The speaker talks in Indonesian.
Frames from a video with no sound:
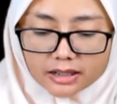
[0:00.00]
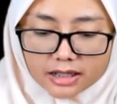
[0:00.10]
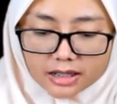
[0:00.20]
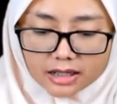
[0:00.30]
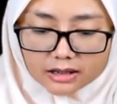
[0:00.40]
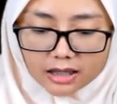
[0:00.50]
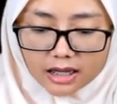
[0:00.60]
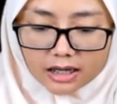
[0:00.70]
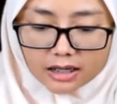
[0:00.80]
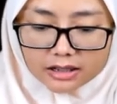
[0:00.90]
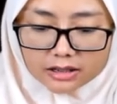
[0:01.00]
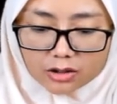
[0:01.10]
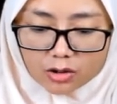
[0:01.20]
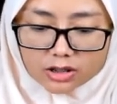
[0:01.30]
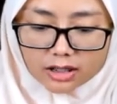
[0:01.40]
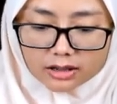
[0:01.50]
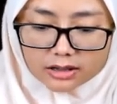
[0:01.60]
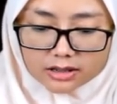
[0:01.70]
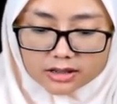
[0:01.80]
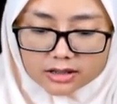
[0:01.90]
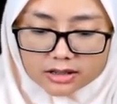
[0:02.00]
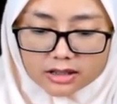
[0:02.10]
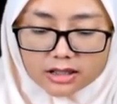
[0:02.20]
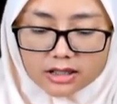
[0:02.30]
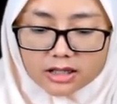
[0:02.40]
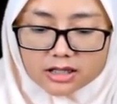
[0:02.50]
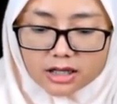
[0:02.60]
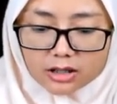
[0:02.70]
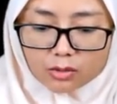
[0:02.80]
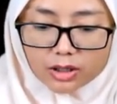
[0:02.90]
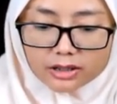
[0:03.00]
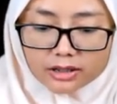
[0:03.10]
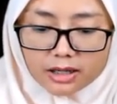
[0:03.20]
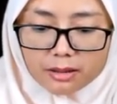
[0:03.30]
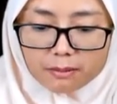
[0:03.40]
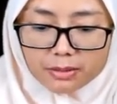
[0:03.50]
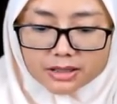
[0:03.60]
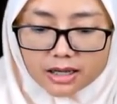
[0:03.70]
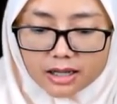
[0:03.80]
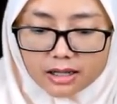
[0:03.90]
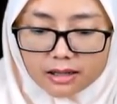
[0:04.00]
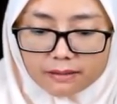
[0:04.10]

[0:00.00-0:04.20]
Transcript: ini adalah tekanan hidrostatis satuannya Pascal.